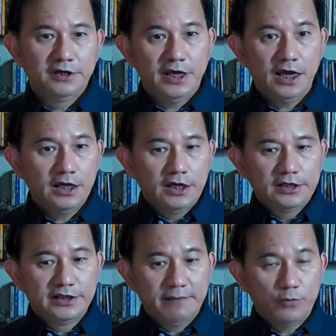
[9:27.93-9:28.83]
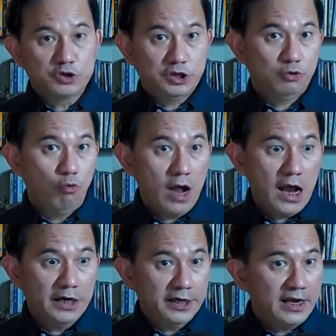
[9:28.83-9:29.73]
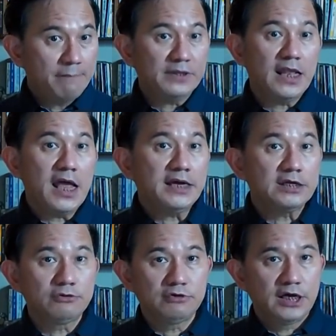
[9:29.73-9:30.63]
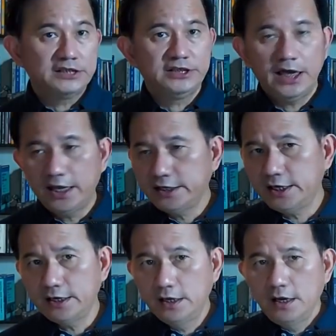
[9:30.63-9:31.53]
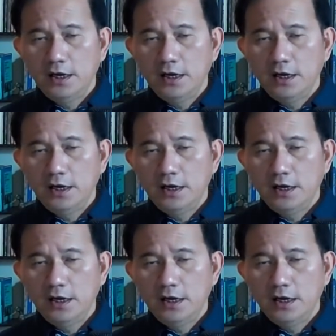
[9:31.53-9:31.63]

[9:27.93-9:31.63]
ya deposit uang dia dapat lagi tuh gaji harian